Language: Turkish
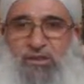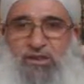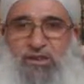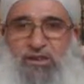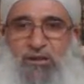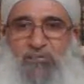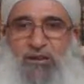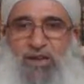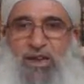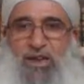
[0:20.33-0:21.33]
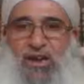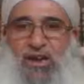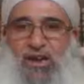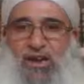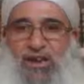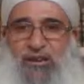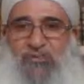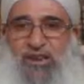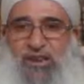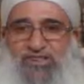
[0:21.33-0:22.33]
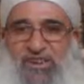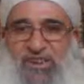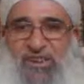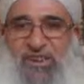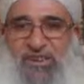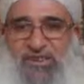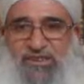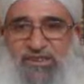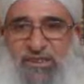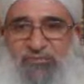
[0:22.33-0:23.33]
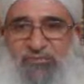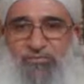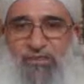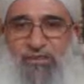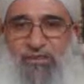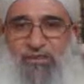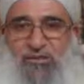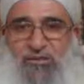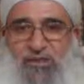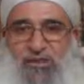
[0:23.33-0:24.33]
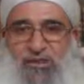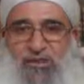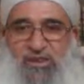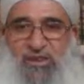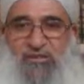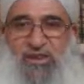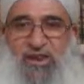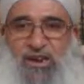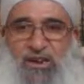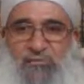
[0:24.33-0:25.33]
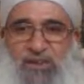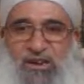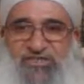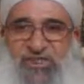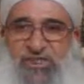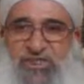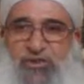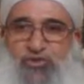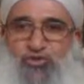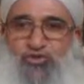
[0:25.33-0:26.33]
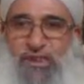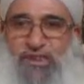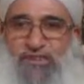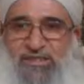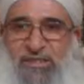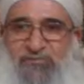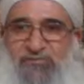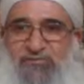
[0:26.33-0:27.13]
İhramlıya haram olan şeyler hakkında. İhramlıya haram olan şeylerin hükmü hakkında.